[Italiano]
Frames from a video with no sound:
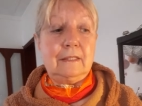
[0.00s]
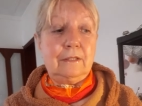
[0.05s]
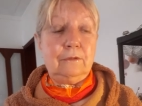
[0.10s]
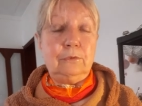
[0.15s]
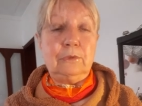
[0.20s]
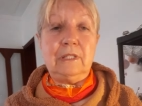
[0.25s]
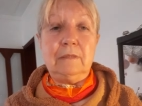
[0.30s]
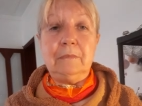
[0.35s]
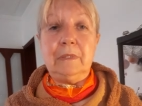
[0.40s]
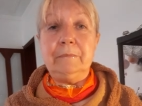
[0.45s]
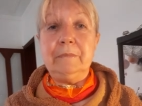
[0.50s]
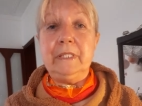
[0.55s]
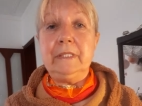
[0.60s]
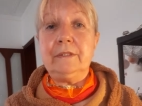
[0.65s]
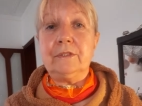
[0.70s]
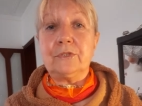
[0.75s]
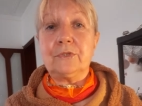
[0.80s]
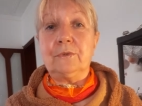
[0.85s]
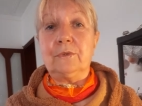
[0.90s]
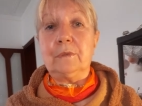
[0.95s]
che
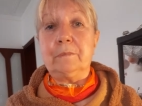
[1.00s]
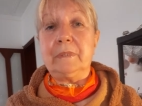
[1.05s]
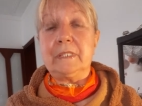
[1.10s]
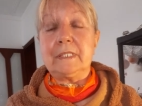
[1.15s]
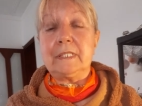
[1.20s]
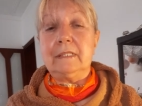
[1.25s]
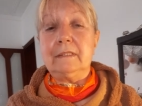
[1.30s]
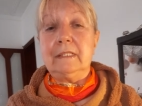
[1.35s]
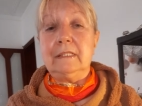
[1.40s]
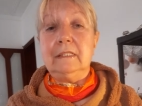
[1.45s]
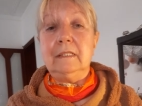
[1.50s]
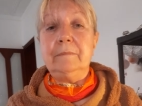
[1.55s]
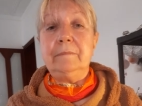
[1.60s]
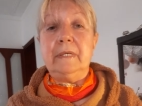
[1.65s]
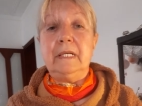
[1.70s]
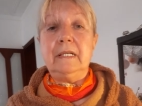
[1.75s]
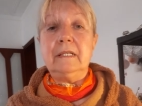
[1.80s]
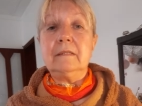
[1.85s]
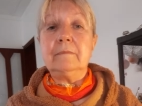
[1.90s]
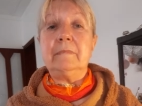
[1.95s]
ultimamente sono passati da
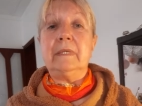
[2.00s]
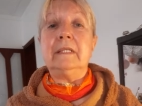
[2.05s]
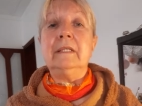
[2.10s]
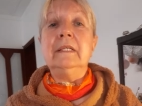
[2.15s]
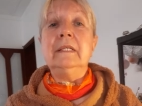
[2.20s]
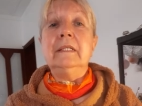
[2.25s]
Parma